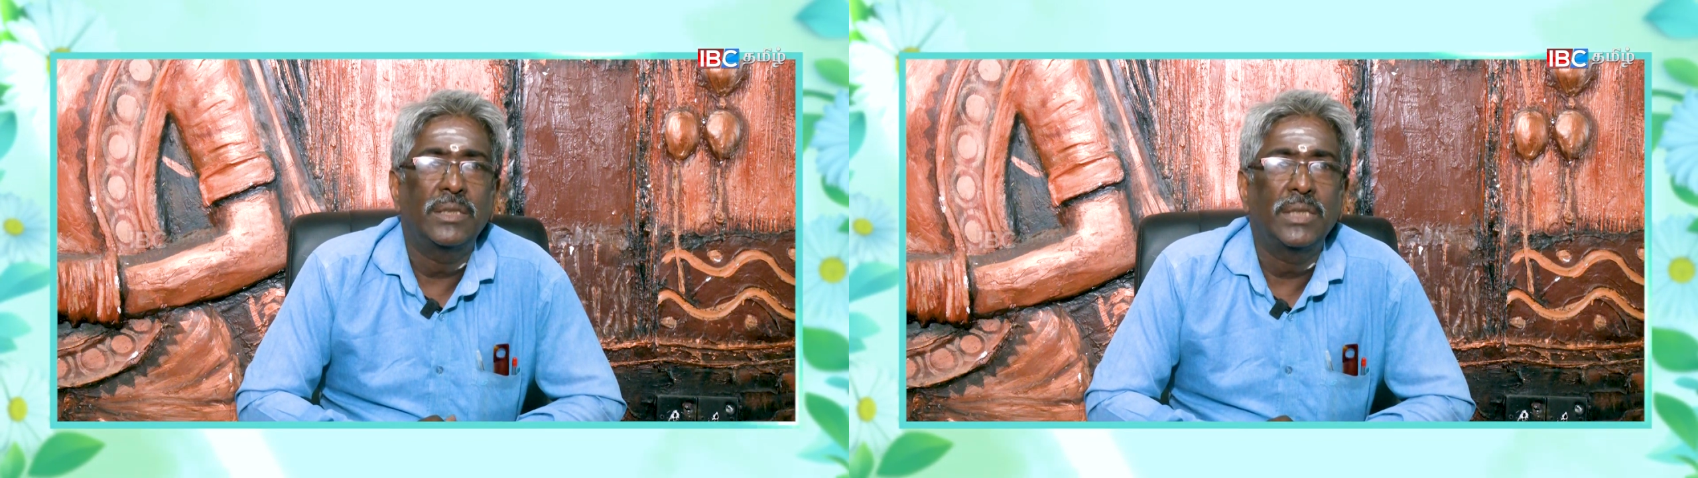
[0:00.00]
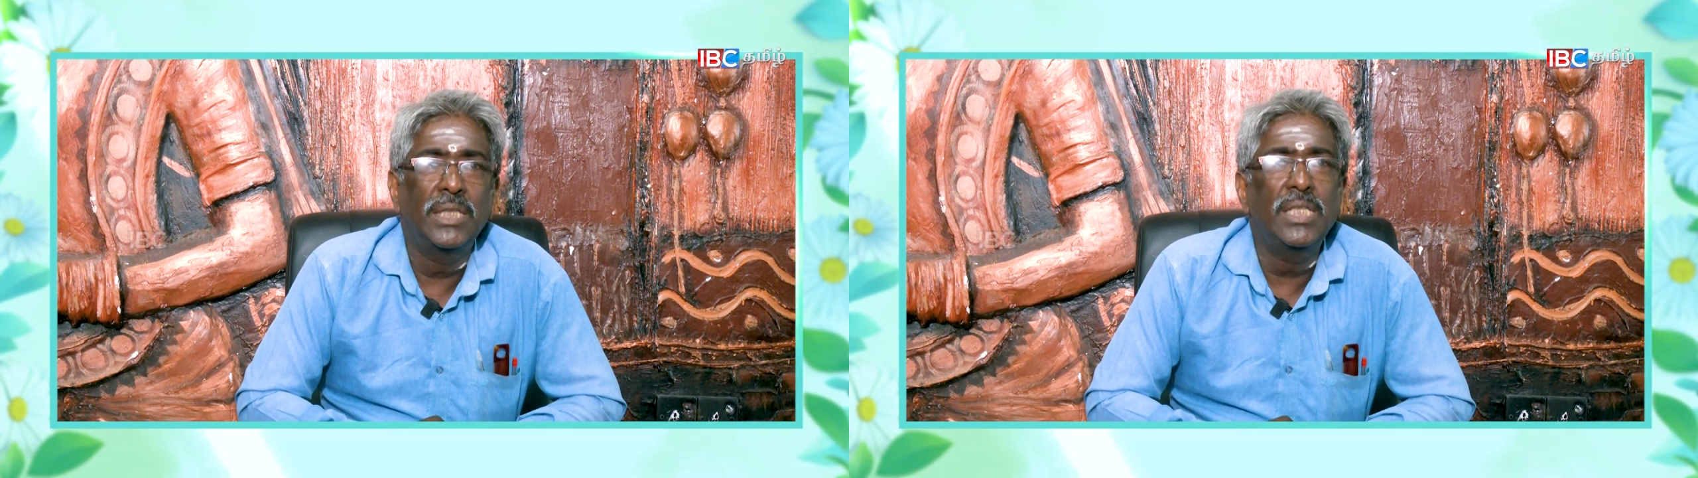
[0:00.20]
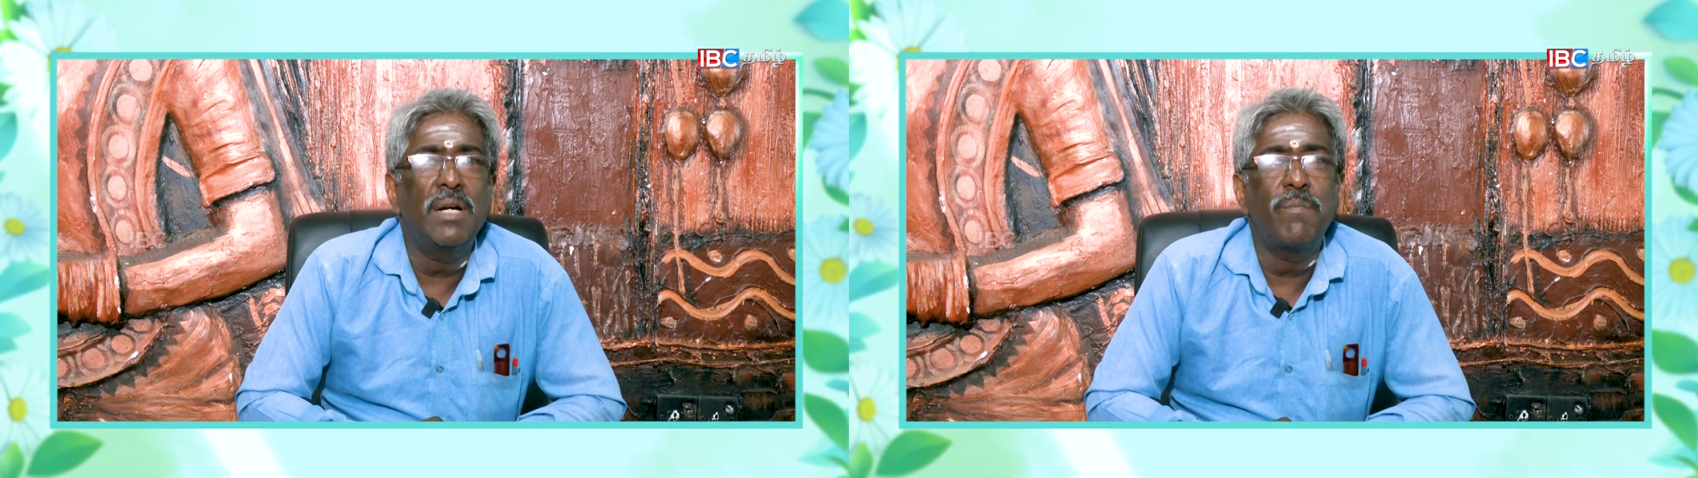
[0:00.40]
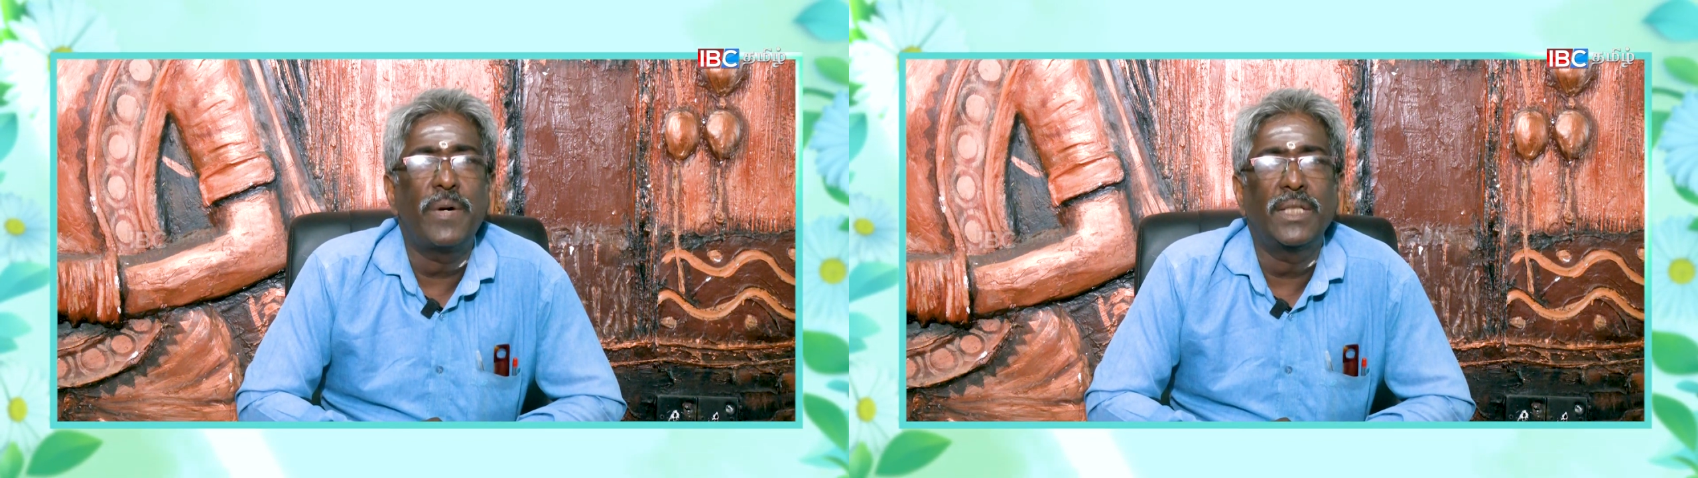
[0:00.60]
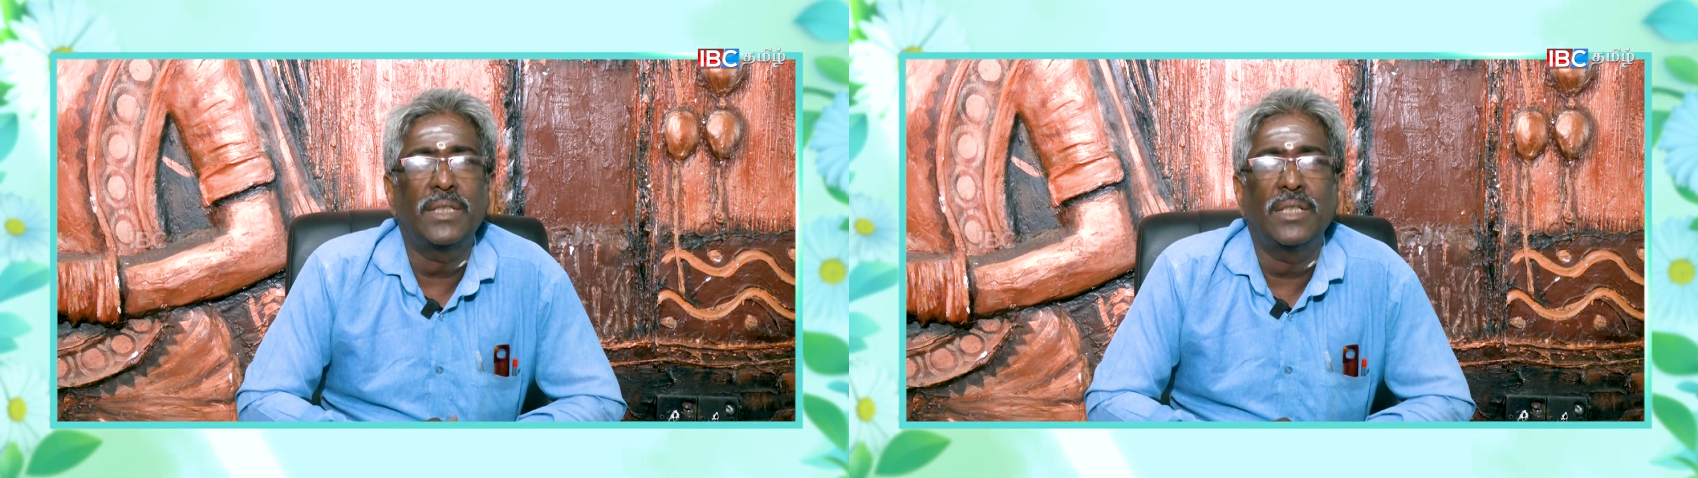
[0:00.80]
சிங்கம்
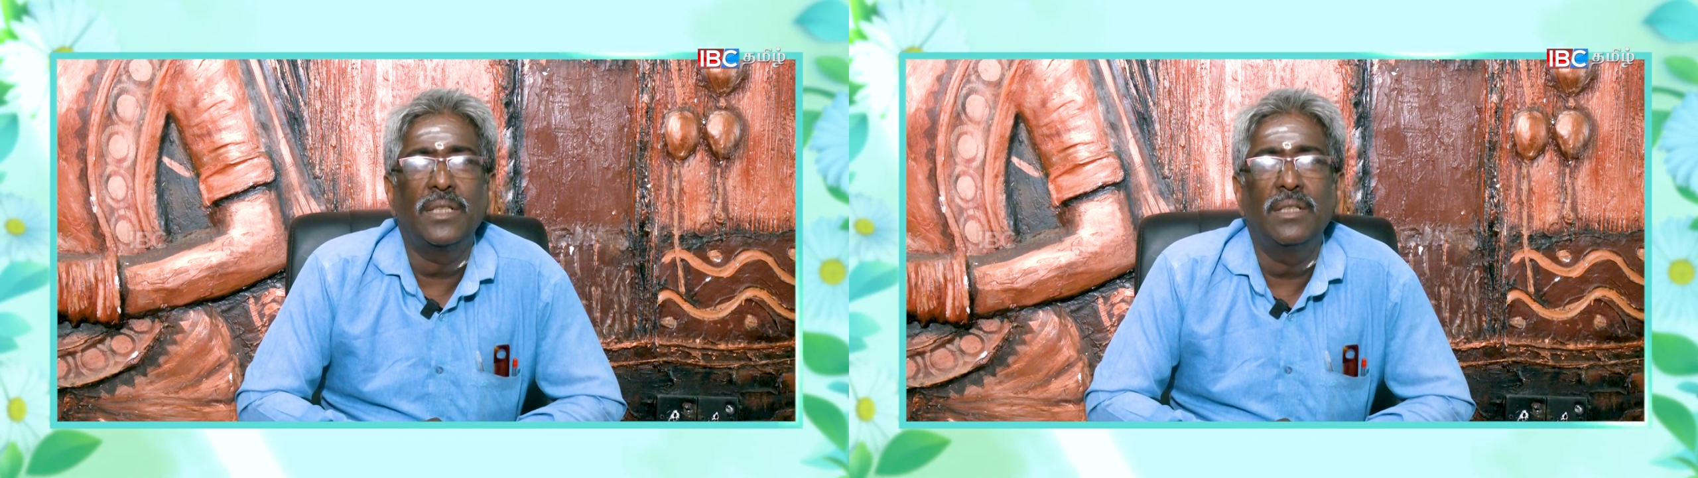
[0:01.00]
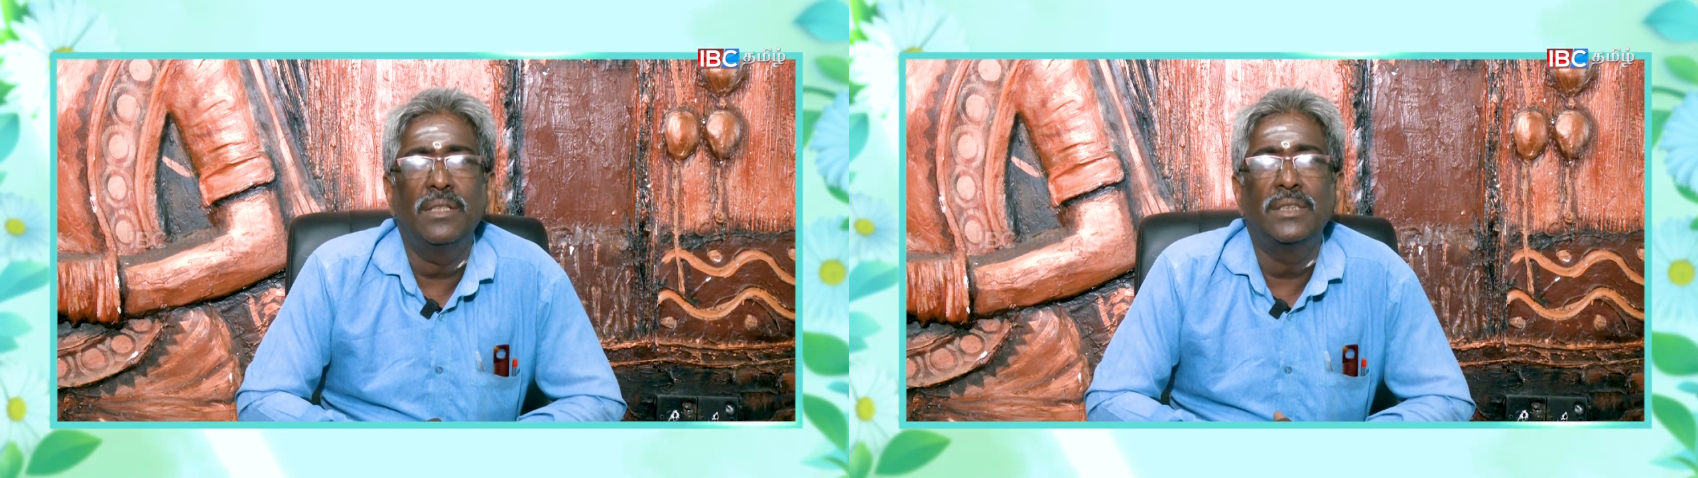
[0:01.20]
பார்த்தது